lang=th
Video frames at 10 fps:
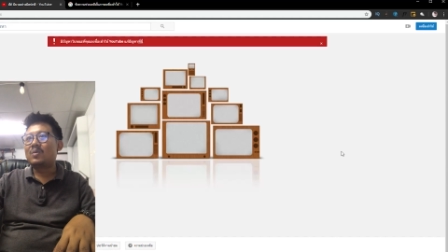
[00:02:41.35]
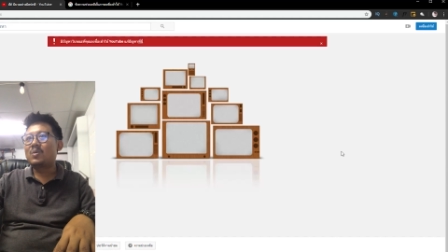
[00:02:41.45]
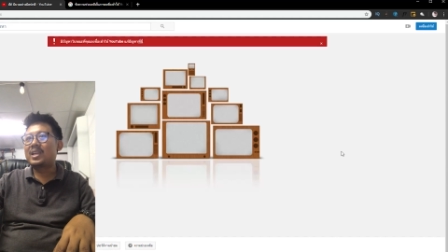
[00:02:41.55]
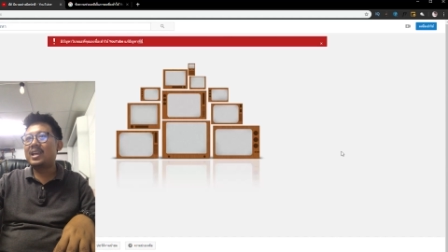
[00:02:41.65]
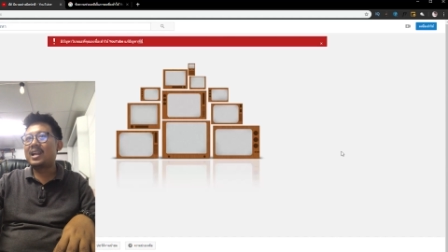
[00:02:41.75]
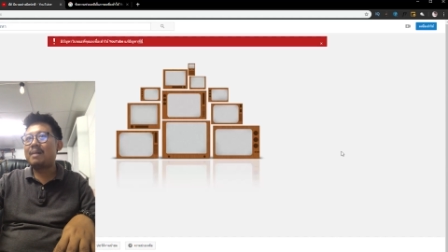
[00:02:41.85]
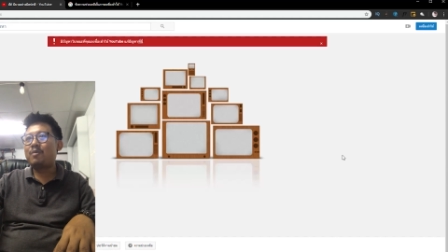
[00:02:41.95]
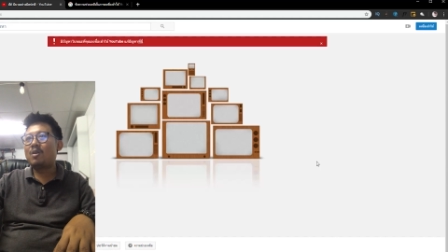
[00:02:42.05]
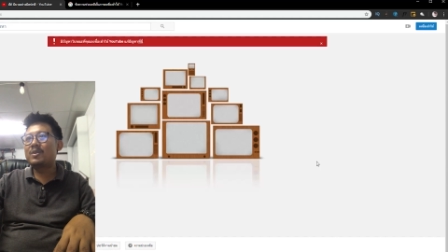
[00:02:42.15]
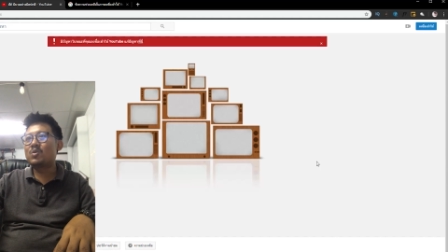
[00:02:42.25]
โอเคนะครับ
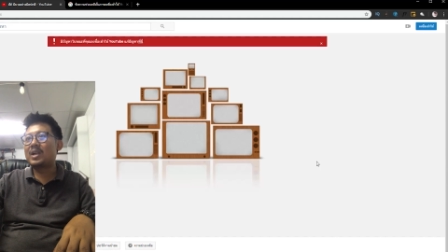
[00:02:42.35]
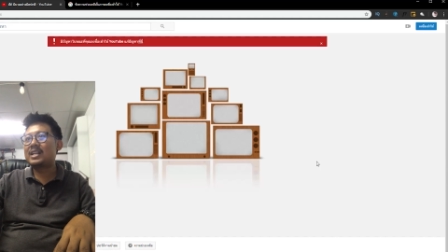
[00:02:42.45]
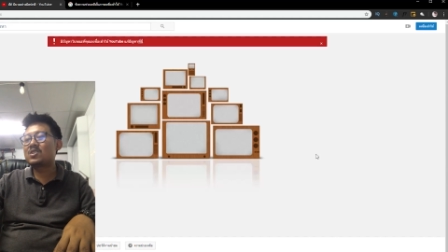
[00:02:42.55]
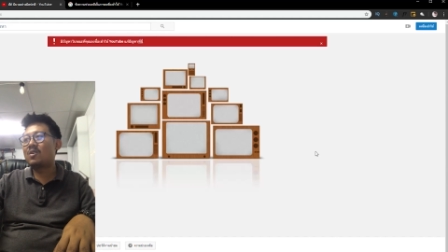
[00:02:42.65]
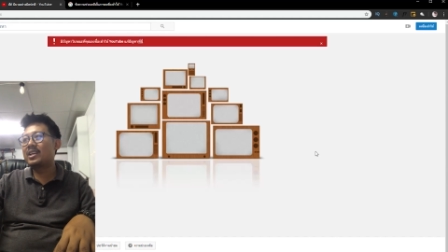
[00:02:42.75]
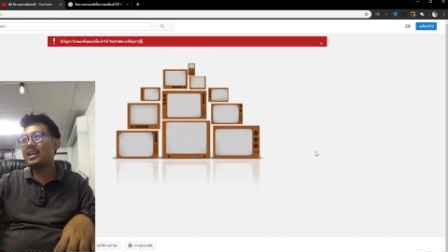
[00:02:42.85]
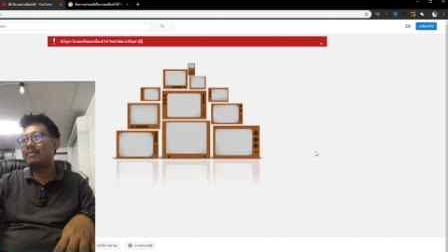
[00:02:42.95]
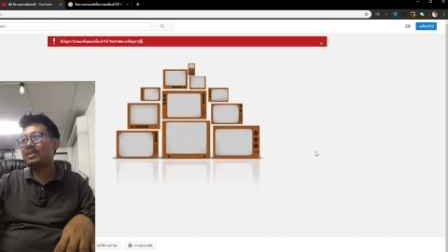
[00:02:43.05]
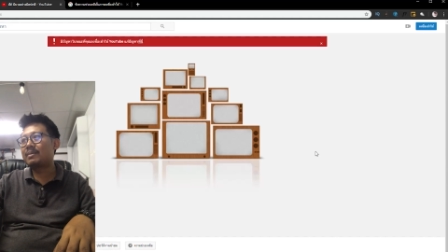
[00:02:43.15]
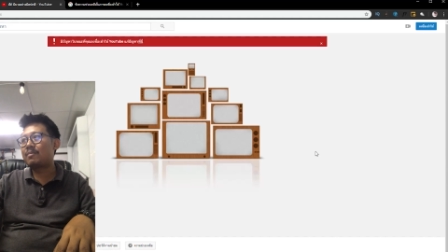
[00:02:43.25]
พอมาอยู่หน้าจอนี้นะค
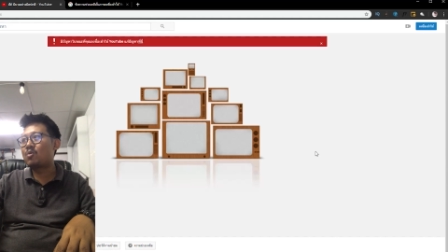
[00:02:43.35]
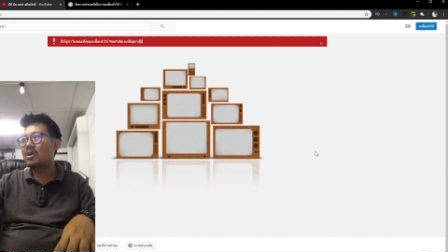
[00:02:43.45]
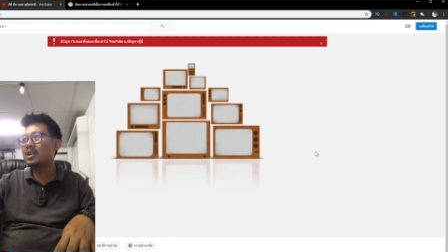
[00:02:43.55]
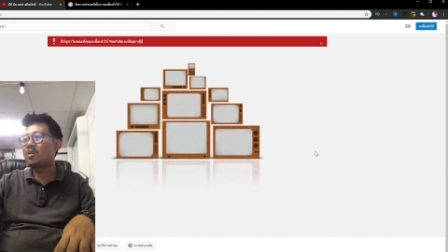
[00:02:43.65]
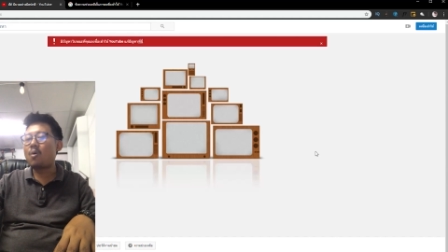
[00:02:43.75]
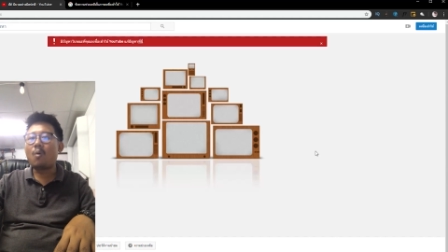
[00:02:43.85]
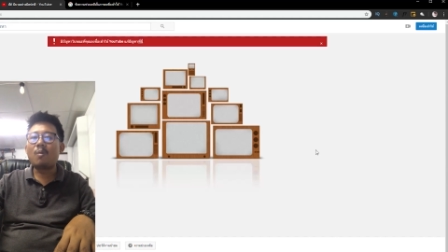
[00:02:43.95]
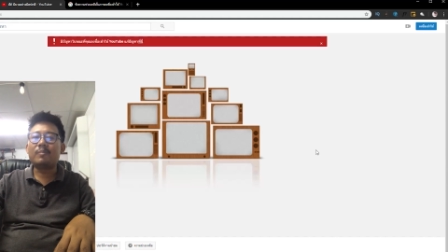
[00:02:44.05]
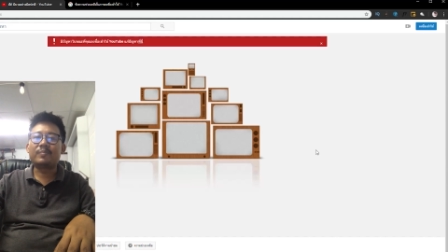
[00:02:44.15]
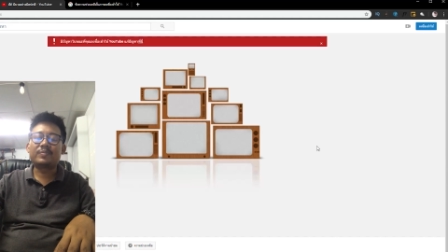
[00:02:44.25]
รับสำหรับ Google
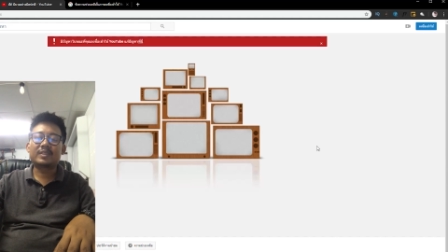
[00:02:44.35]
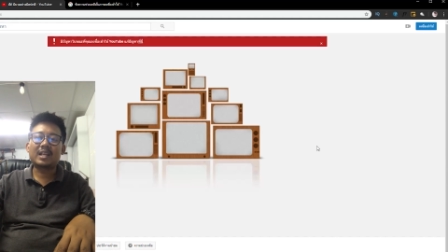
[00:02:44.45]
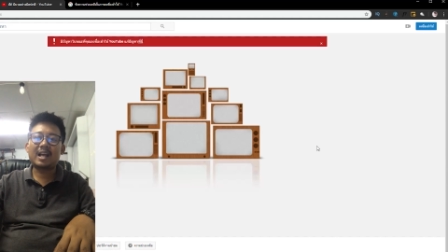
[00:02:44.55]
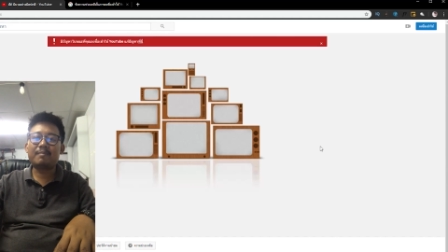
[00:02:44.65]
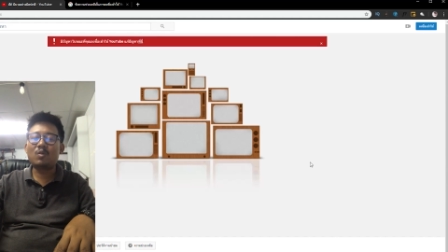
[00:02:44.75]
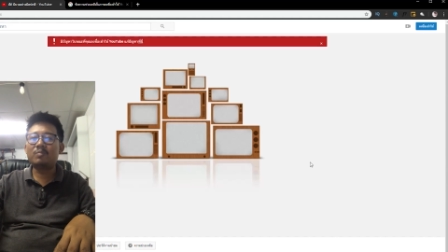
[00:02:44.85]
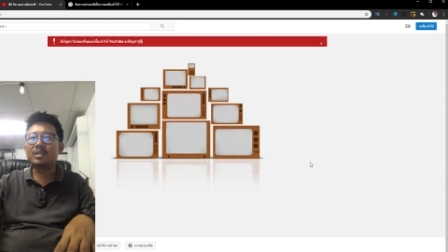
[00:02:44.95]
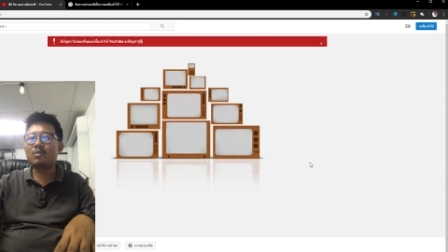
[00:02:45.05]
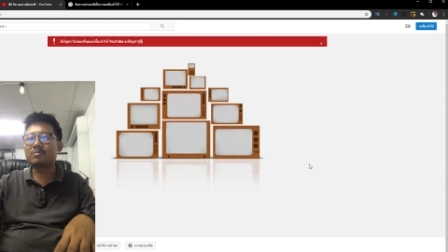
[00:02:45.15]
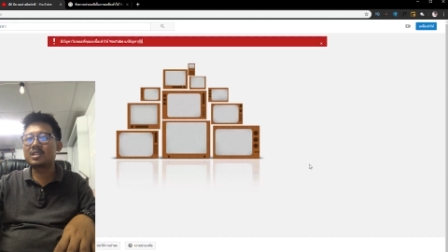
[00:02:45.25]
Chrome นะครับผม
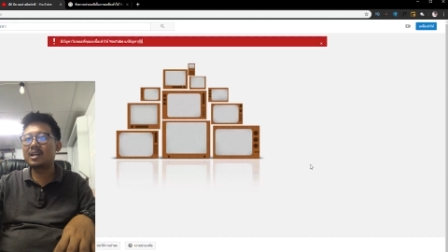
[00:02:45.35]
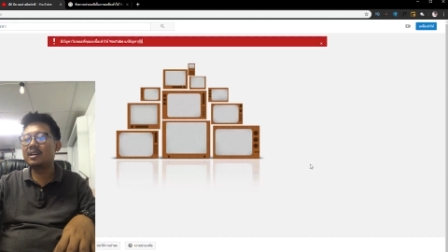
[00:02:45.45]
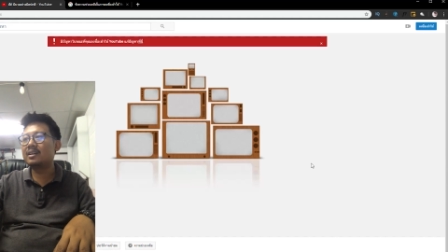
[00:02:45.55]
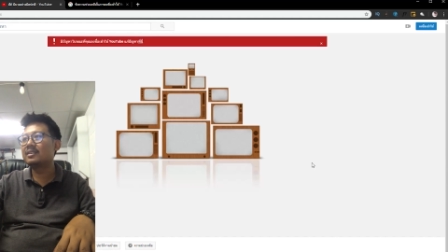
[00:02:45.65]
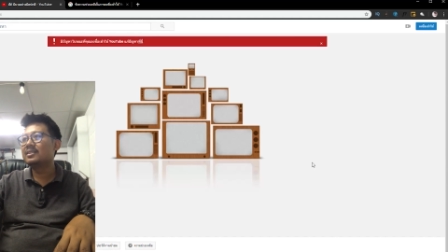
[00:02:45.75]
ที่ผมเจอ